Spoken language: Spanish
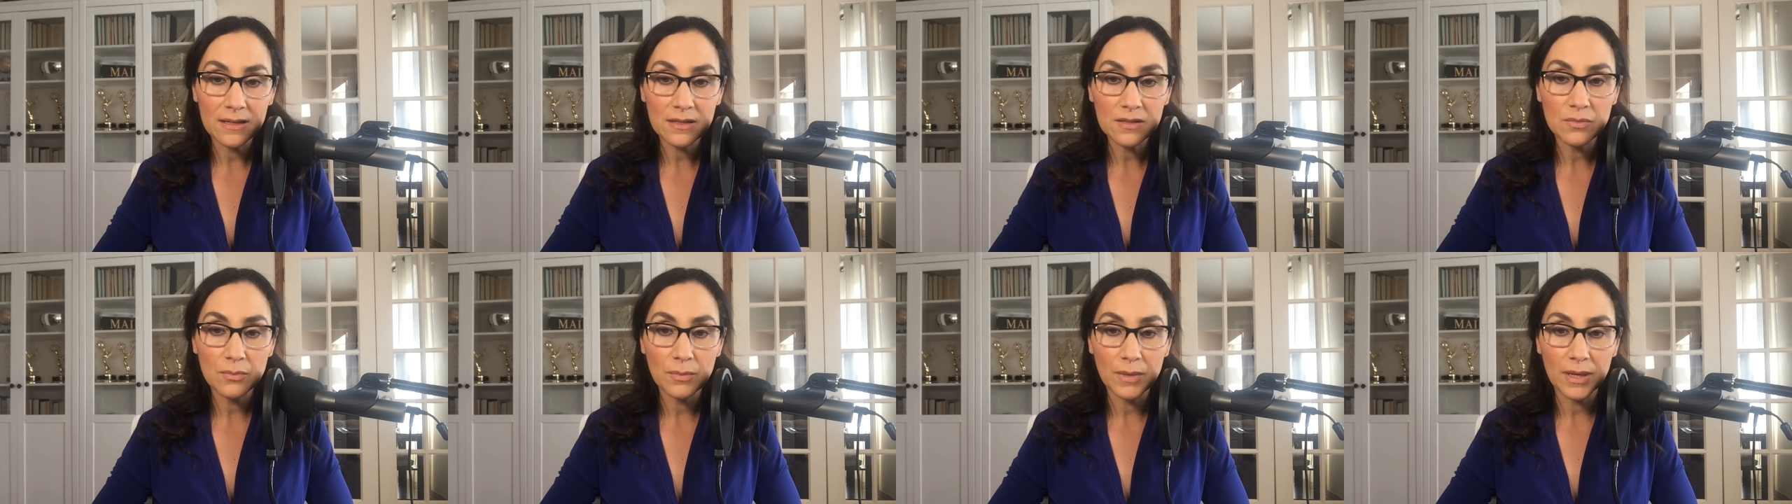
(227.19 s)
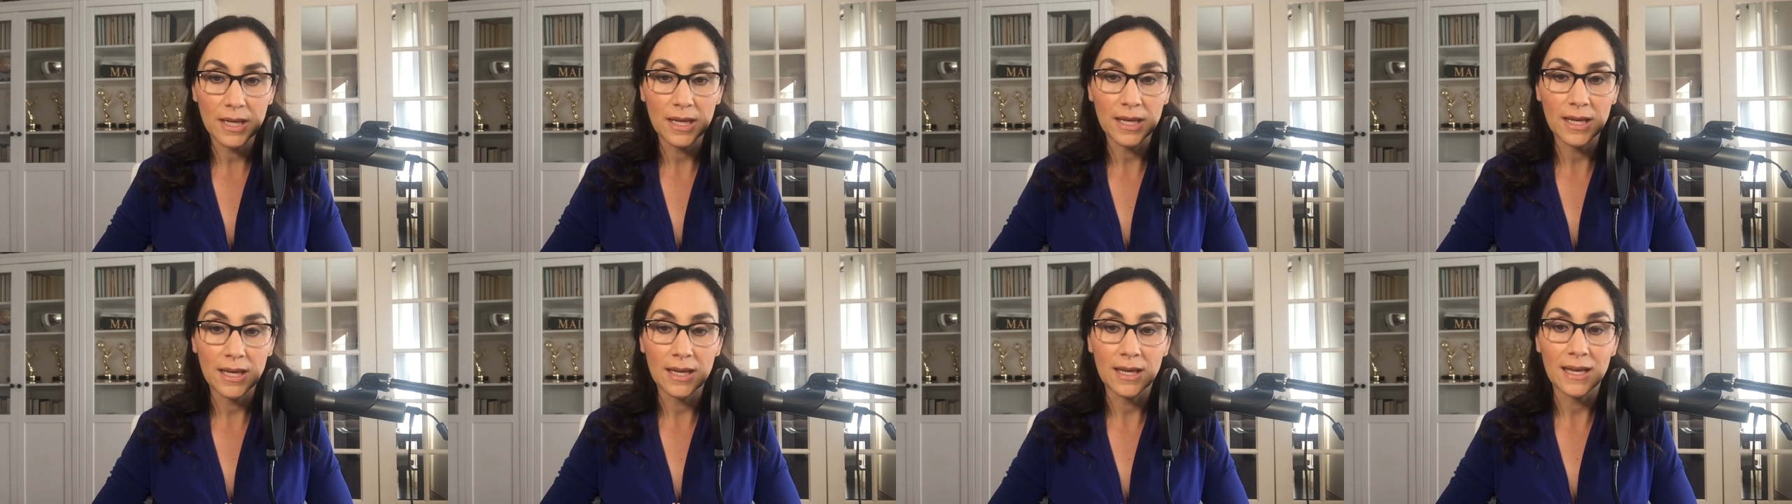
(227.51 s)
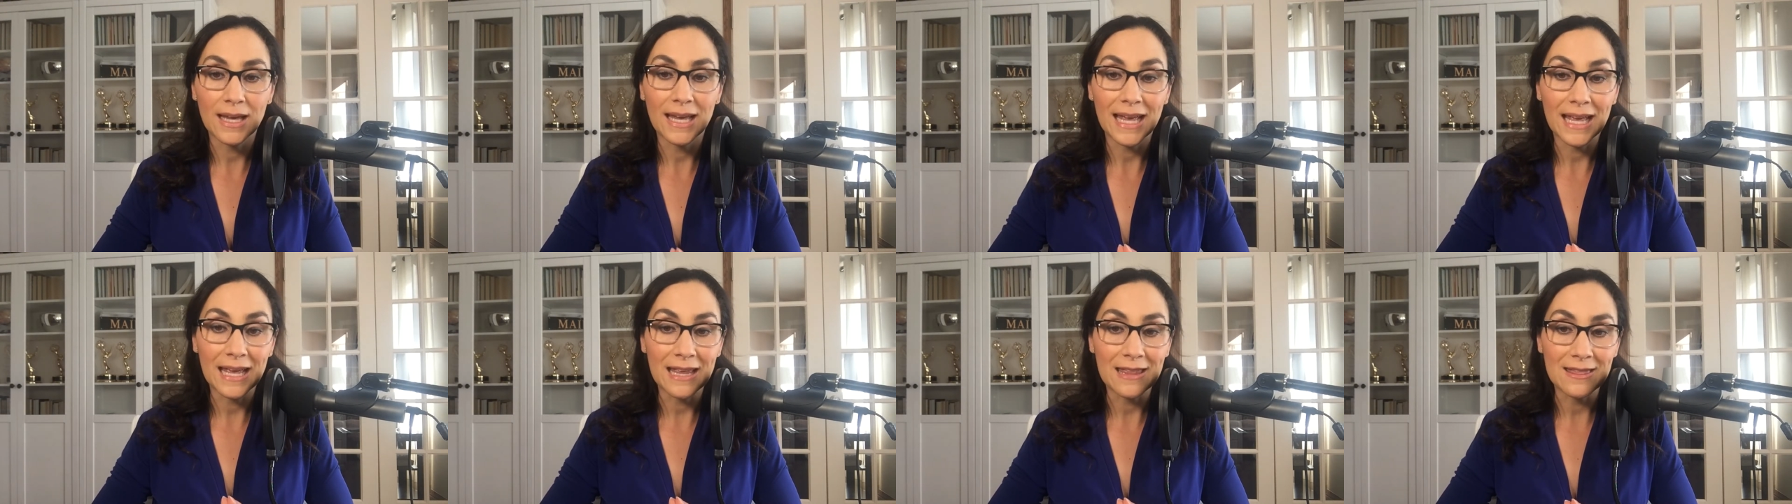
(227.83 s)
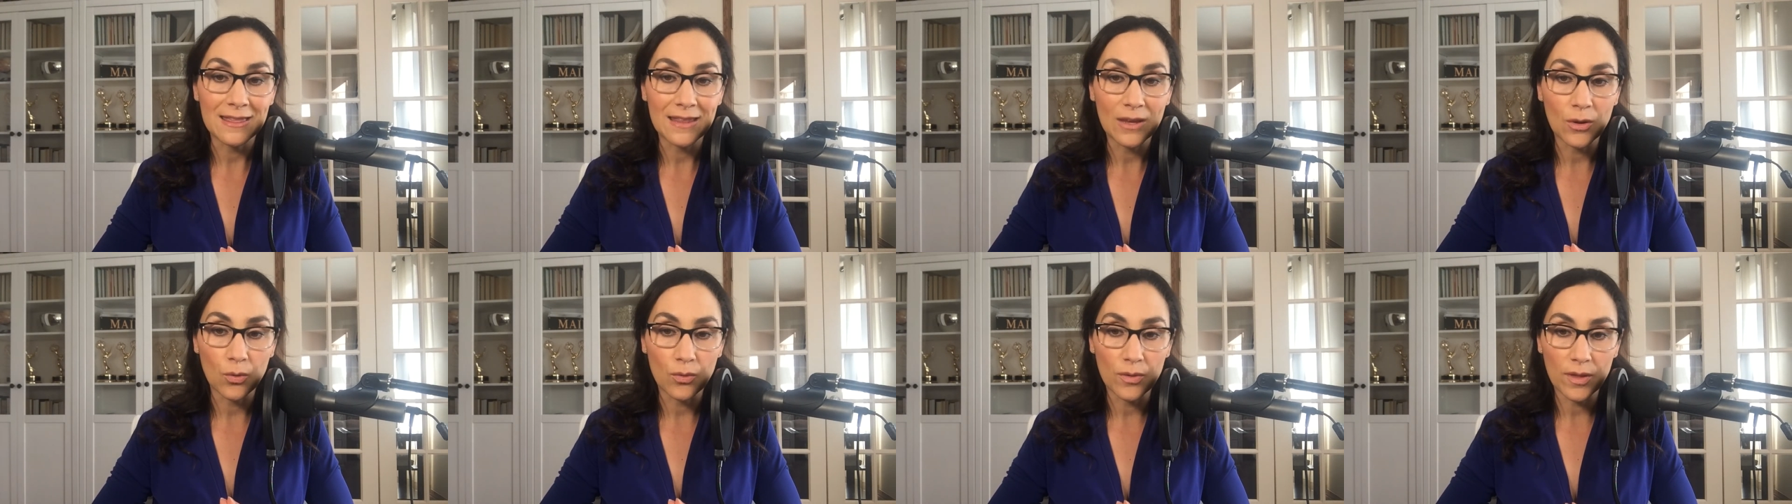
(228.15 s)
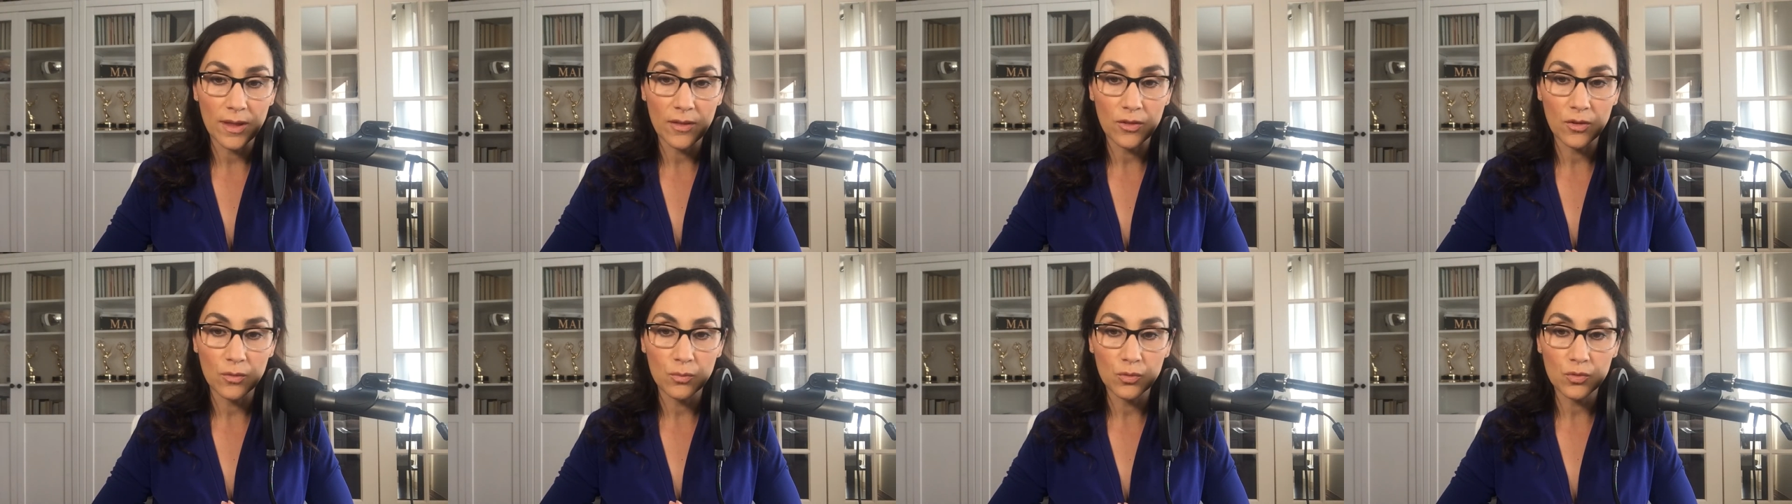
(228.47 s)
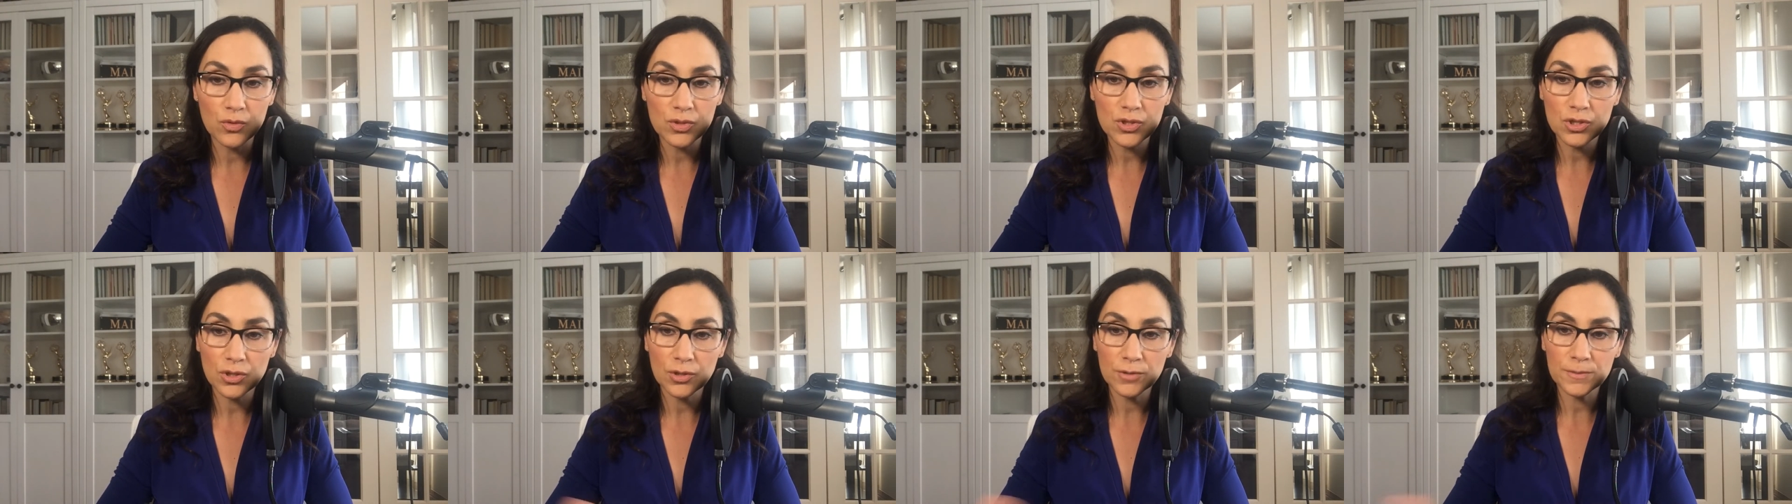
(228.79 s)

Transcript: me he endeudado mucho